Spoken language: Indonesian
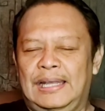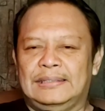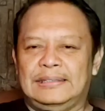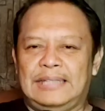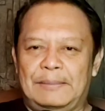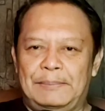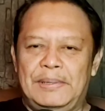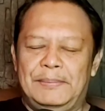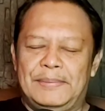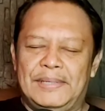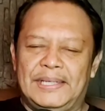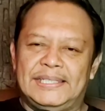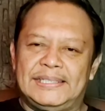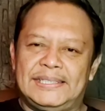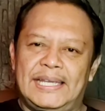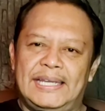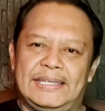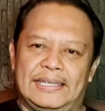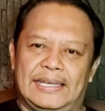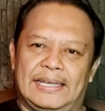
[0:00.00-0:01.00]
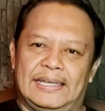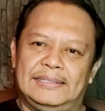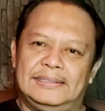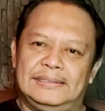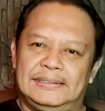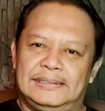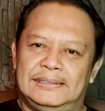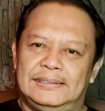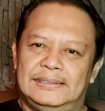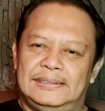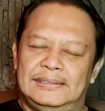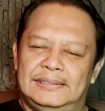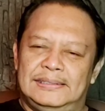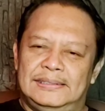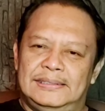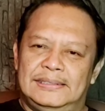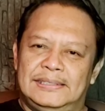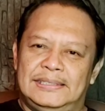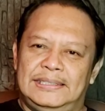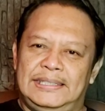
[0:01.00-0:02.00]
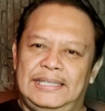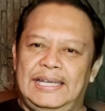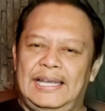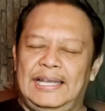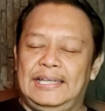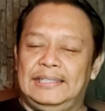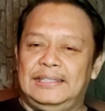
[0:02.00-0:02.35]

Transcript: Tapi bagi saya, ketika